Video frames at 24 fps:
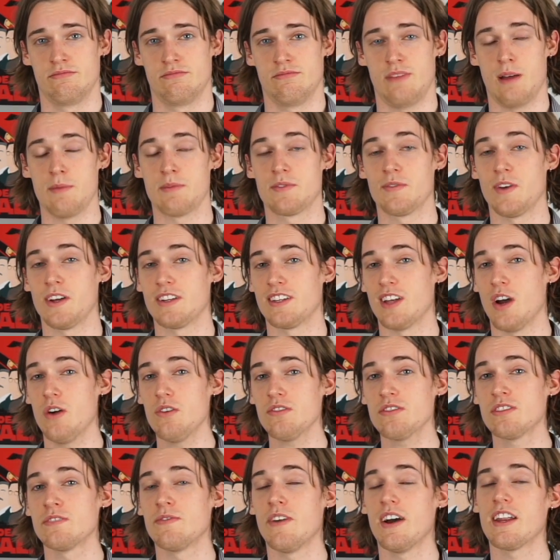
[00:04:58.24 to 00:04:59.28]
Ab
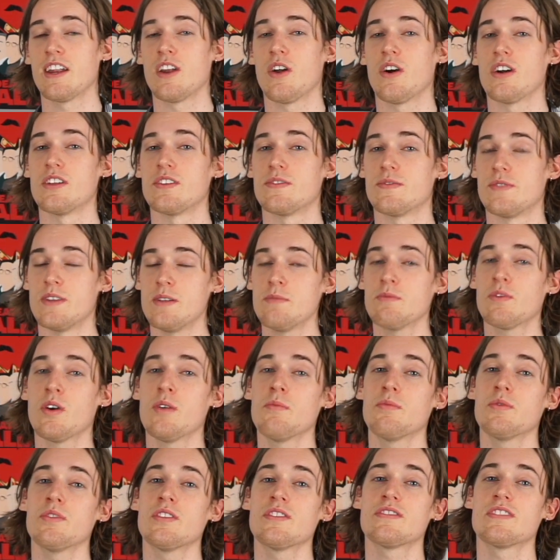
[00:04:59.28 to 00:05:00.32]
2000 war er dann auch als
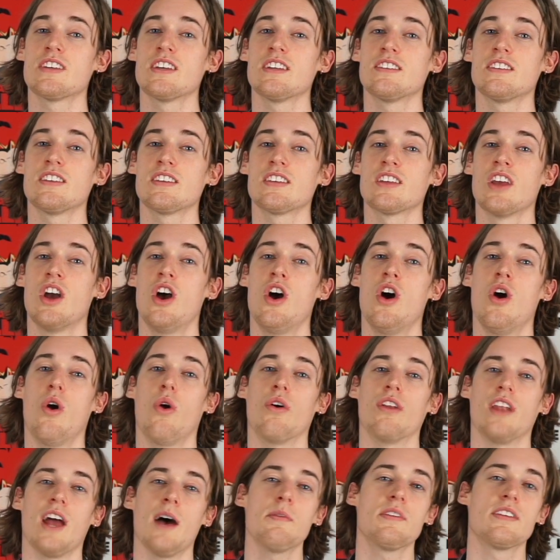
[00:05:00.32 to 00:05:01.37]
Filmkomponist tätig
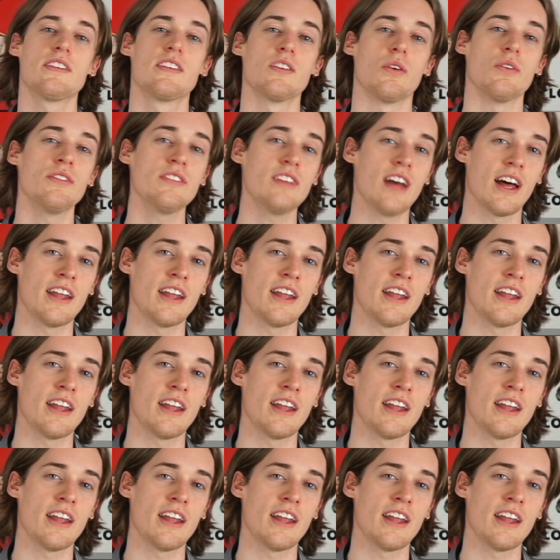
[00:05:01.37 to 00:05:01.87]
und arbeitete unter